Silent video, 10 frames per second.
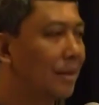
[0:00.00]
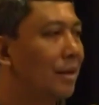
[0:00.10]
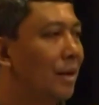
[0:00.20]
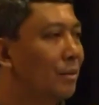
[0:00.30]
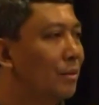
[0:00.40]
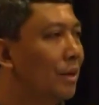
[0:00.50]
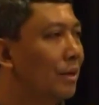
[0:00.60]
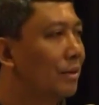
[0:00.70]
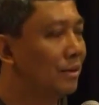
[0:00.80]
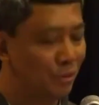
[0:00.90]
lalu
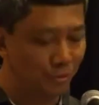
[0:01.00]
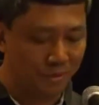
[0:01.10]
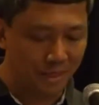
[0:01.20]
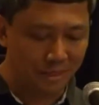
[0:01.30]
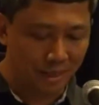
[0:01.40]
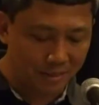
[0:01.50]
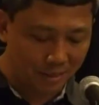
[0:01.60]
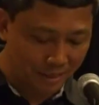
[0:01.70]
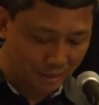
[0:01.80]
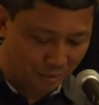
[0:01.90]
kalau subjek
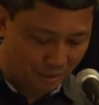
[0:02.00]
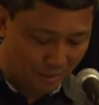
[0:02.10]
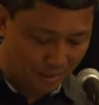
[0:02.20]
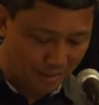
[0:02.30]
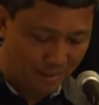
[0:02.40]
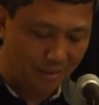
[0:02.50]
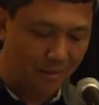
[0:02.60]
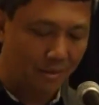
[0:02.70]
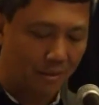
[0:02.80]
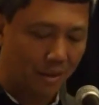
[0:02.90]
transendental sudah mati,
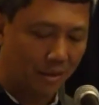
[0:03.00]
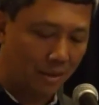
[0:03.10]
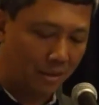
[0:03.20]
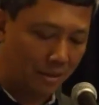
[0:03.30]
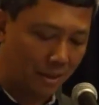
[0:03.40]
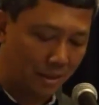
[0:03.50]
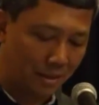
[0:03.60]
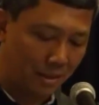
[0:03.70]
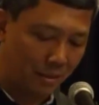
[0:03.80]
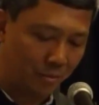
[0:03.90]
katakan
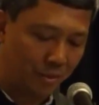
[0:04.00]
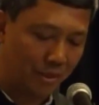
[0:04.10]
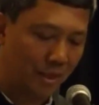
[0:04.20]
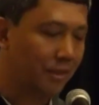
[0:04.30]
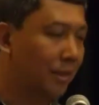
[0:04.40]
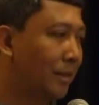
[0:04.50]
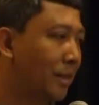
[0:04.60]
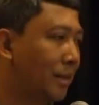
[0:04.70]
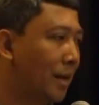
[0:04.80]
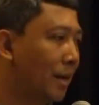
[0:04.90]
karena subjek
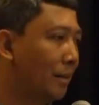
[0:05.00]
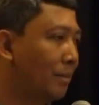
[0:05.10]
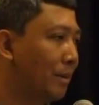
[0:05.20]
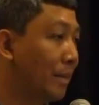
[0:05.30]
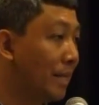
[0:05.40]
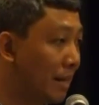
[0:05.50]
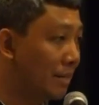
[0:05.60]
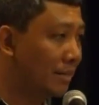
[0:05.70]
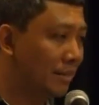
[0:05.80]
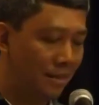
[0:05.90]
transendental dianggap e,
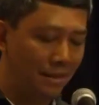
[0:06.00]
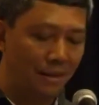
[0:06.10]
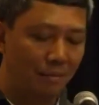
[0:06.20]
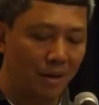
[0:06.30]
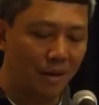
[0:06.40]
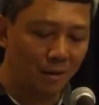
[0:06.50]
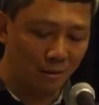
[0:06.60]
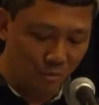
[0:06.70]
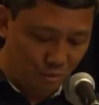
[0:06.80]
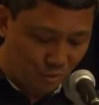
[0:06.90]
menindas, maka
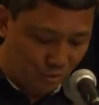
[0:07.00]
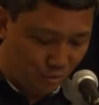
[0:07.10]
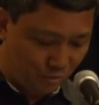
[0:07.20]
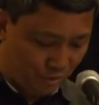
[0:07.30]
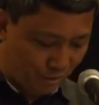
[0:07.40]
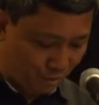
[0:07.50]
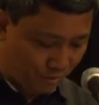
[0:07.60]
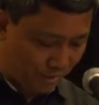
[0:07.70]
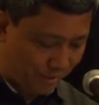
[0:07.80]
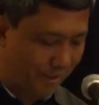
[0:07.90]
lalu muncul
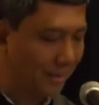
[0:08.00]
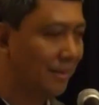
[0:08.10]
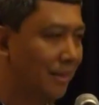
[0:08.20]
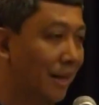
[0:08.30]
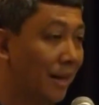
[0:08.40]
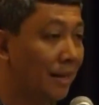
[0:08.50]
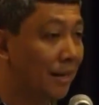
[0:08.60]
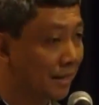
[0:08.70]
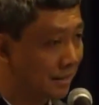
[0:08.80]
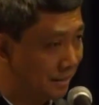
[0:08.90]
subjek-subjek kecil yang tidak kalah
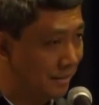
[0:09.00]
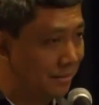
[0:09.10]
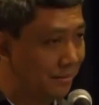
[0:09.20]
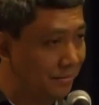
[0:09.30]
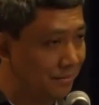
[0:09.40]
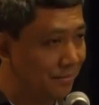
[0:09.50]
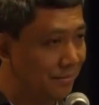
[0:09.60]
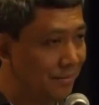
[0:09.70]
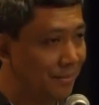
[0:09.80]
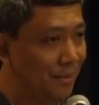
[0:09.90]
anarkisnya,
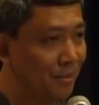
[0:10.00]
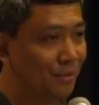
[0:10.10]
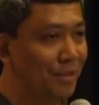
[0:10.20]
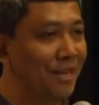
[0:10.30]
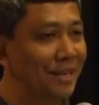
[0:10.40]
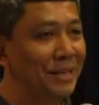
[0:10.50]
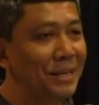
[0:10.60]
yang juga